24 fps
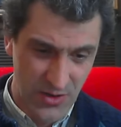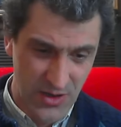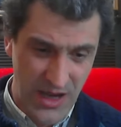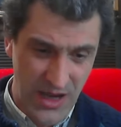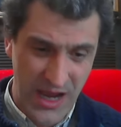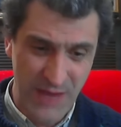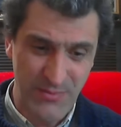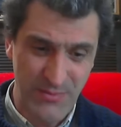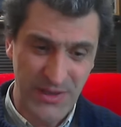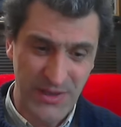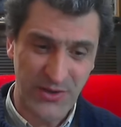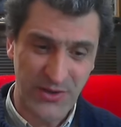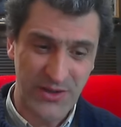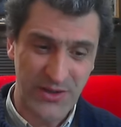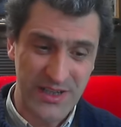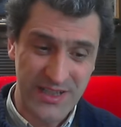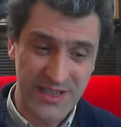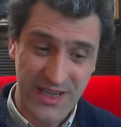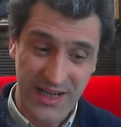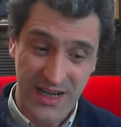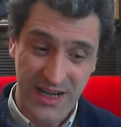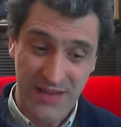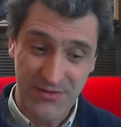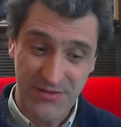hay patrones
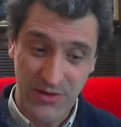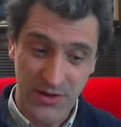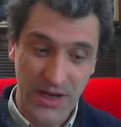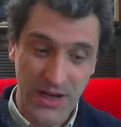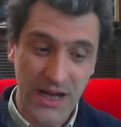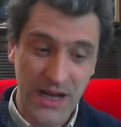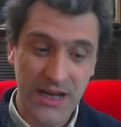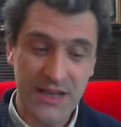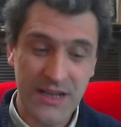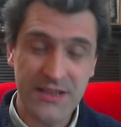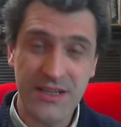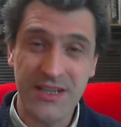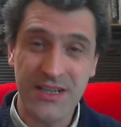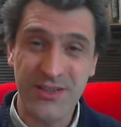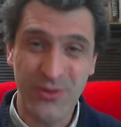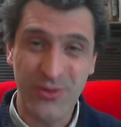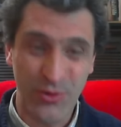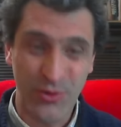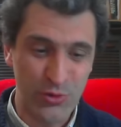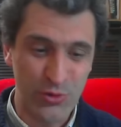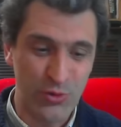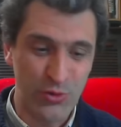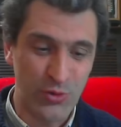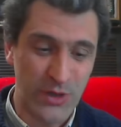creacionales,
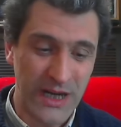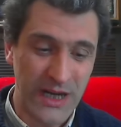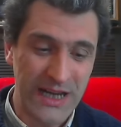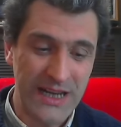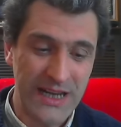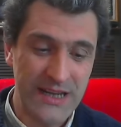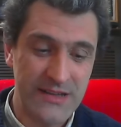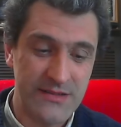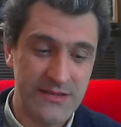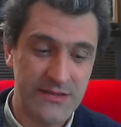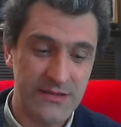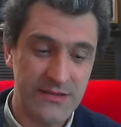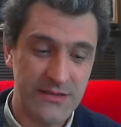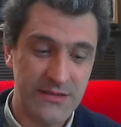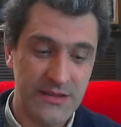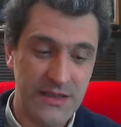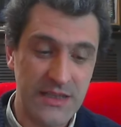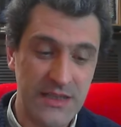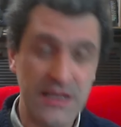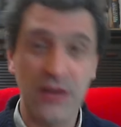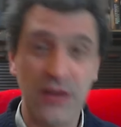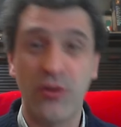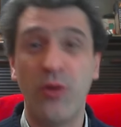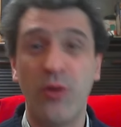estructurales
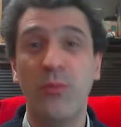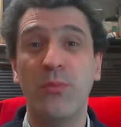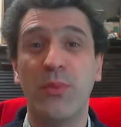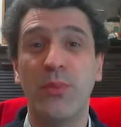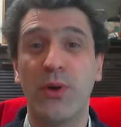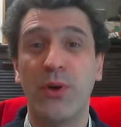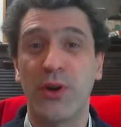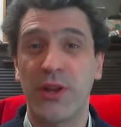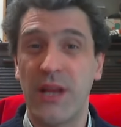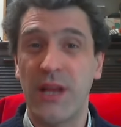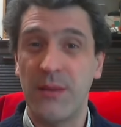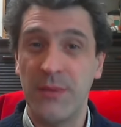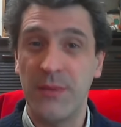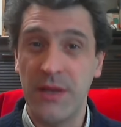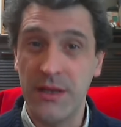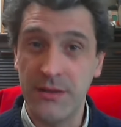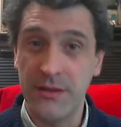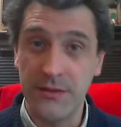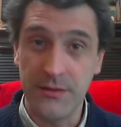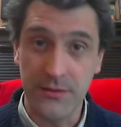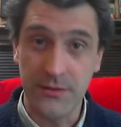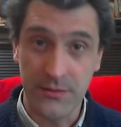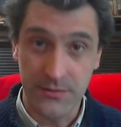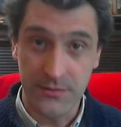y de
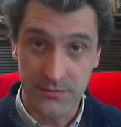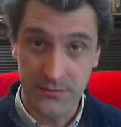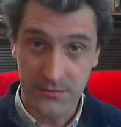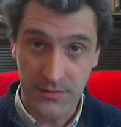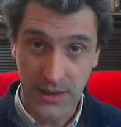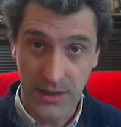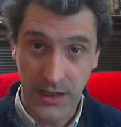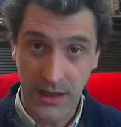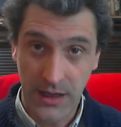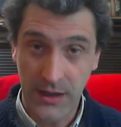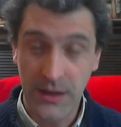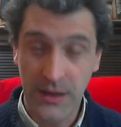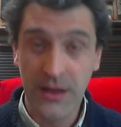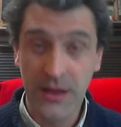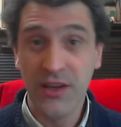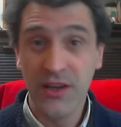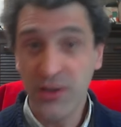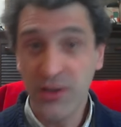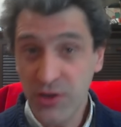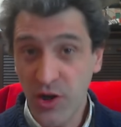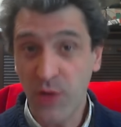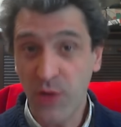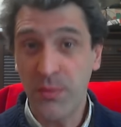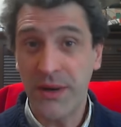comportamiento.
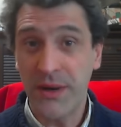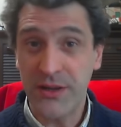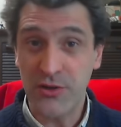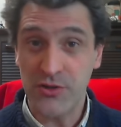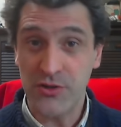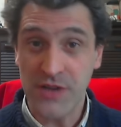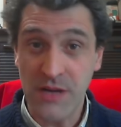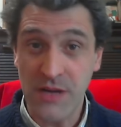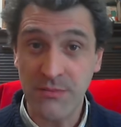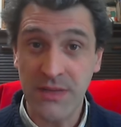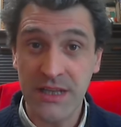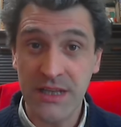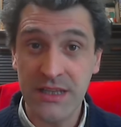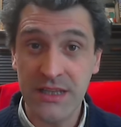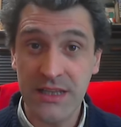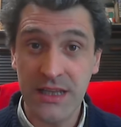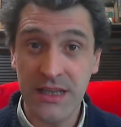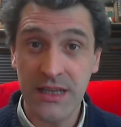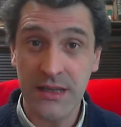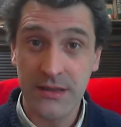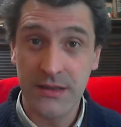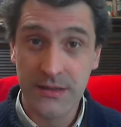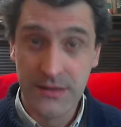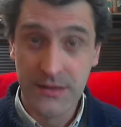Yo
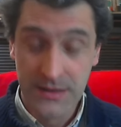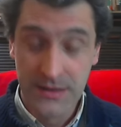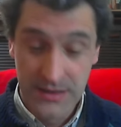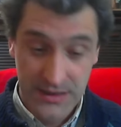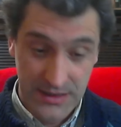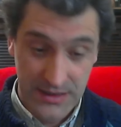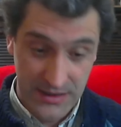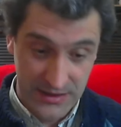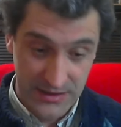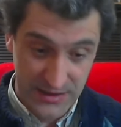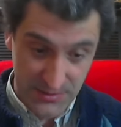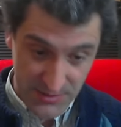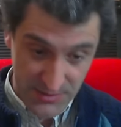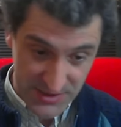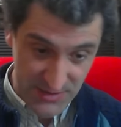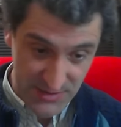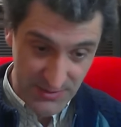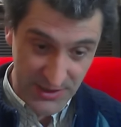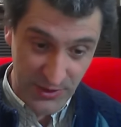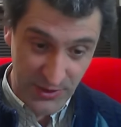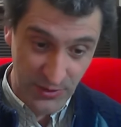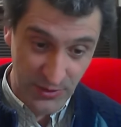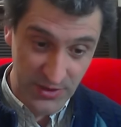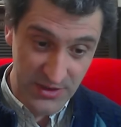personalmente, en temas de
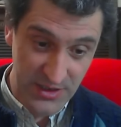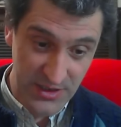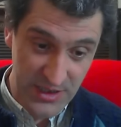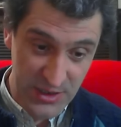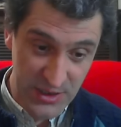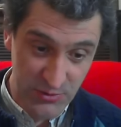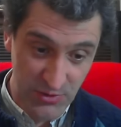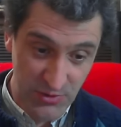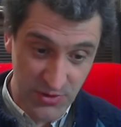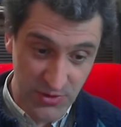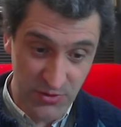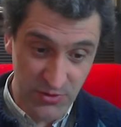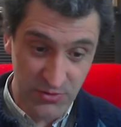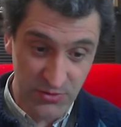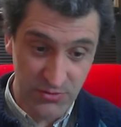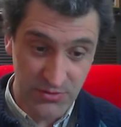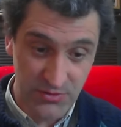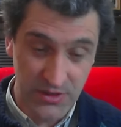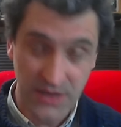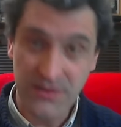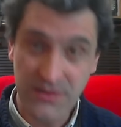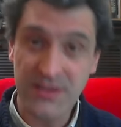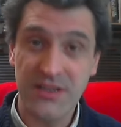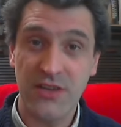patrones de diseño,
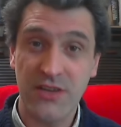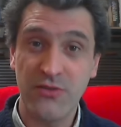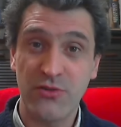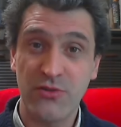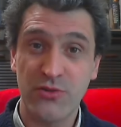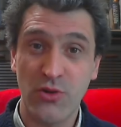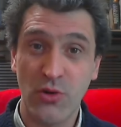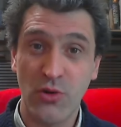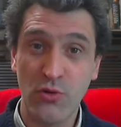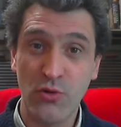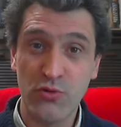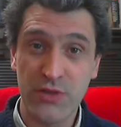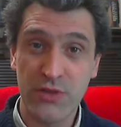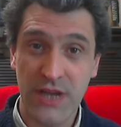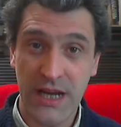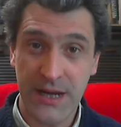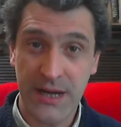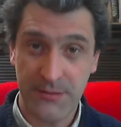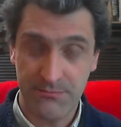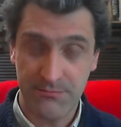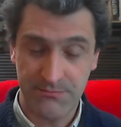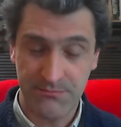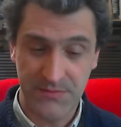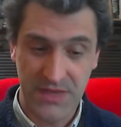de diseño suelo
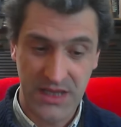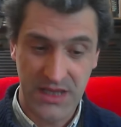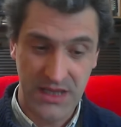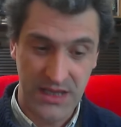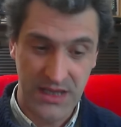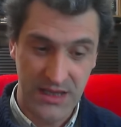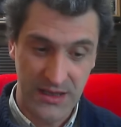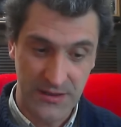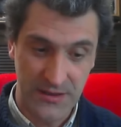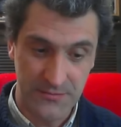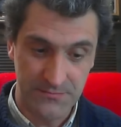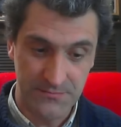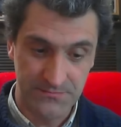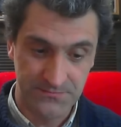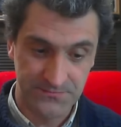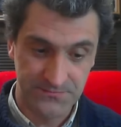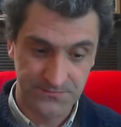usar, eh,